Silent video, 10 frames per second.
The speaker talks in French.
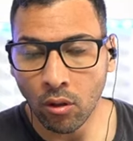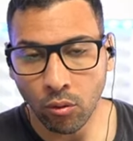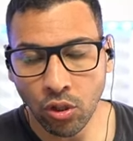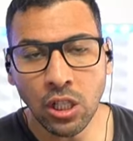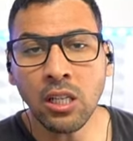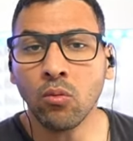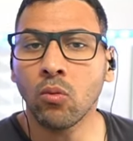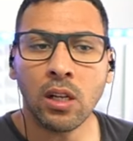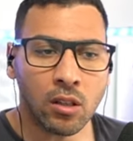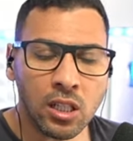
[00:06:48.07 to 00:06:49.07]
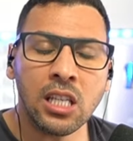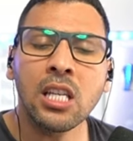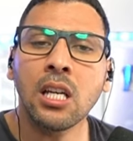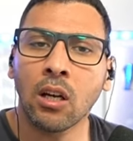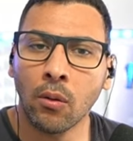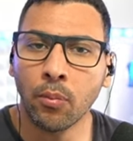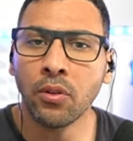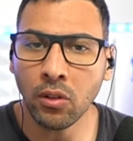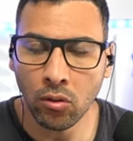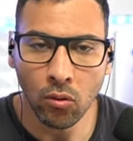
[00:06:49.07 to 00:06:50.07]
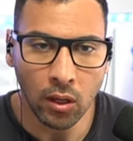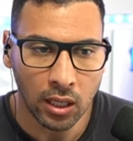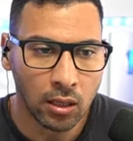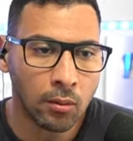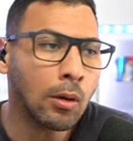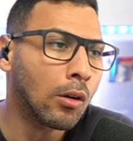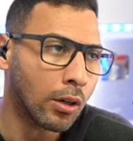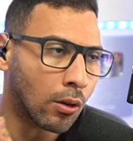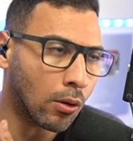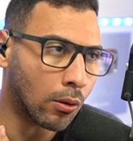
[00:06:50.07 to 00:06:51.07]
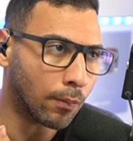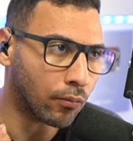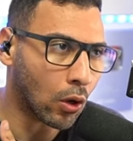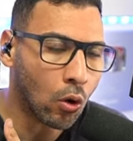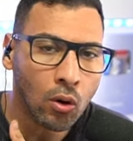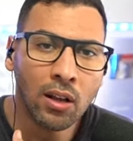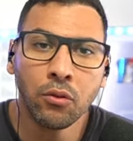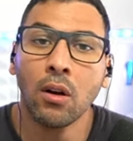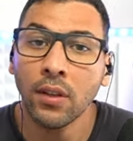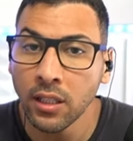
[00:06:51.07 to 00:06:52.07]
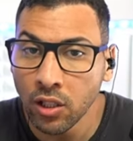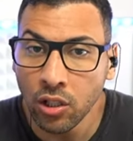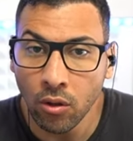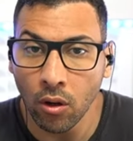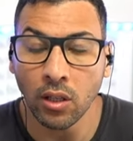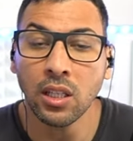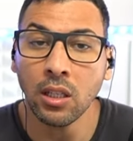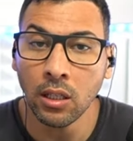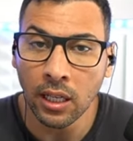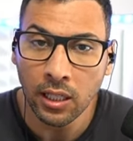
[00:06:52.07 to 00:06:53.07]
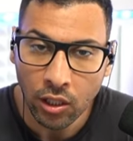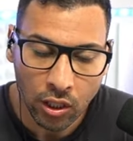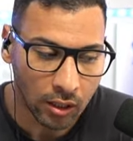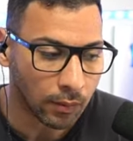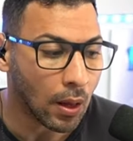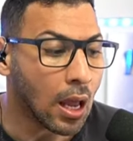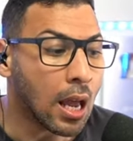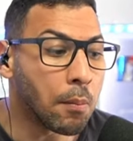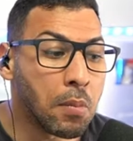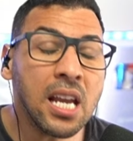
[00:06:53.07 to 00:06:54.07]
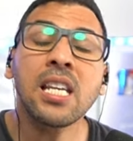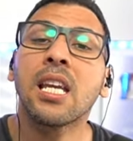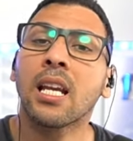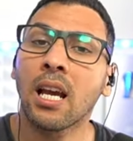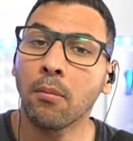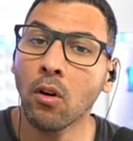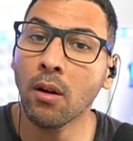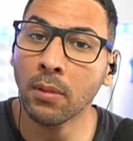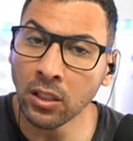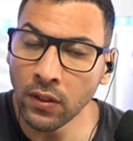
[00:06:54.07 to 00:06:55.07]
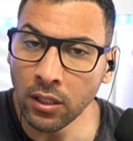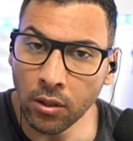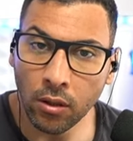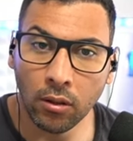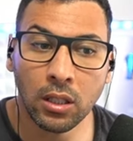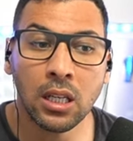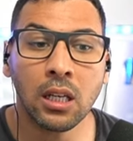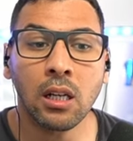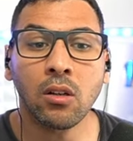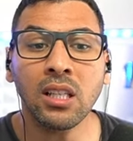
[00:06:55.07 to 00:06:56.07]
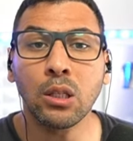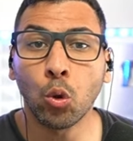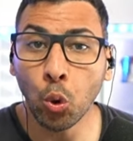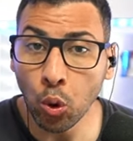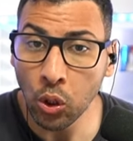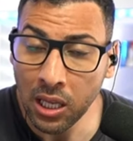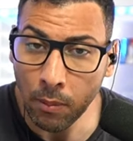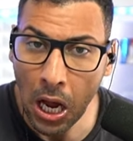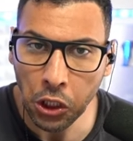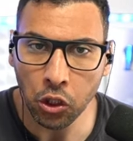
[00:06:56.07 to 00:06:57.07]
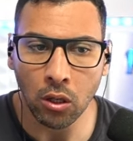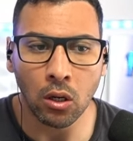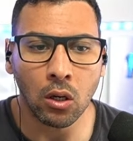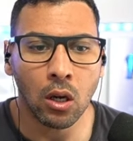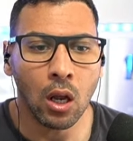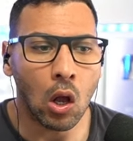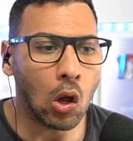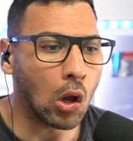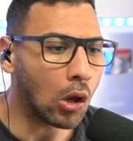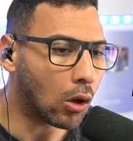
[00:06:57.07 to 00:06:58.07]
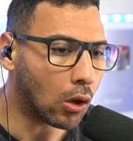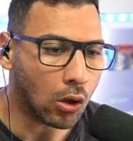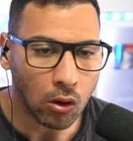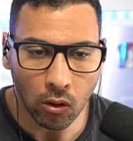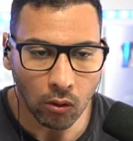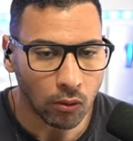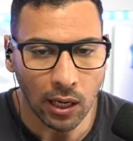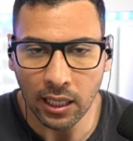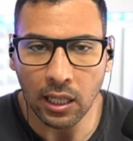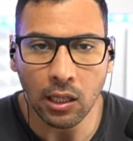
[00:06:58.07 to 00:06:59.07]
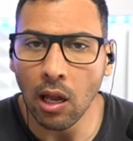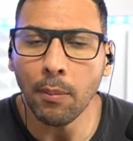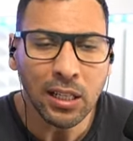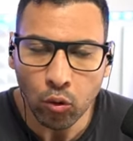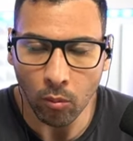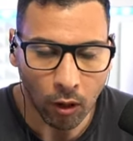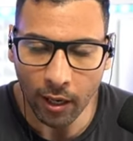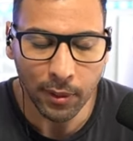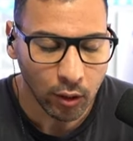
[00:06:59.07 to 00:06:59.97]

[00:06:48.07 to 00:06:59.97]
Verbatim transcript: de cheat ou quelqu'un qui est en possession également et en, relation avec des cheaters et qui crée des cheats, mais qui est également un match fixeur, qui est quelqu'un qui truque des matchs, euh, euh, voilà, qui a un mec sombre, un mec